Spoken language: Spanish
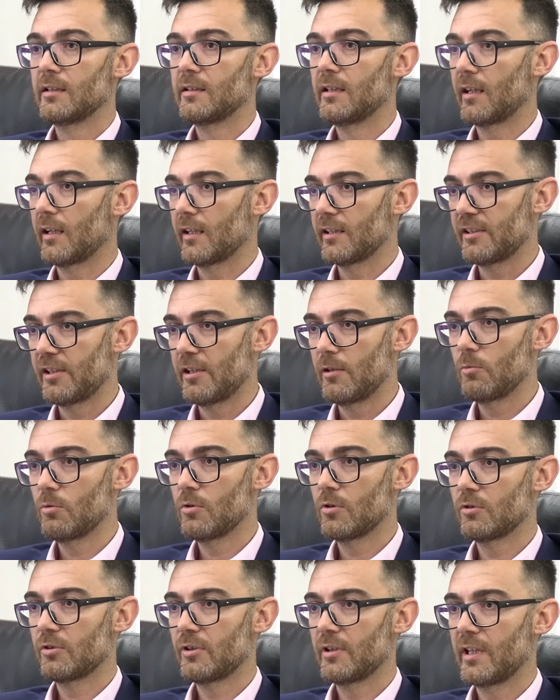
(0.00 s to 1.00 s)

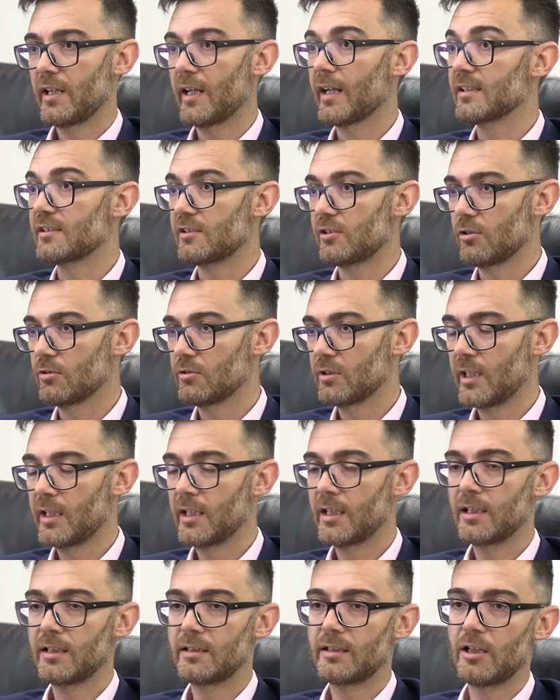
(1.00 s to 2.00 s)
residuos y de gestión
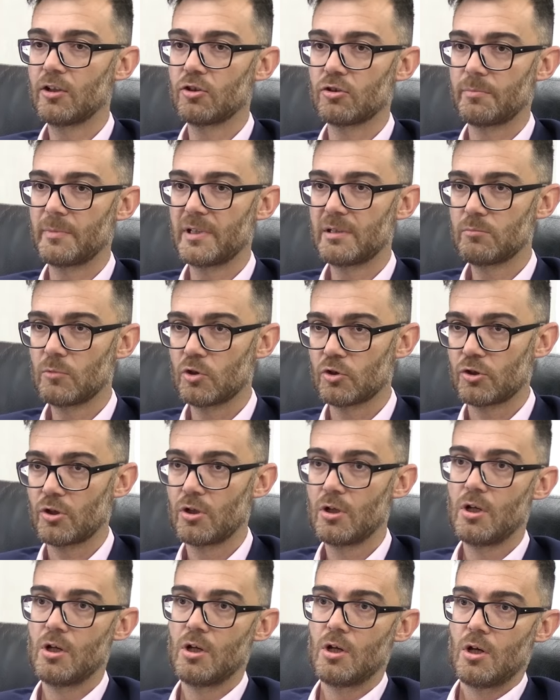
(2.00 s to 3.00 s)
de, los mismos.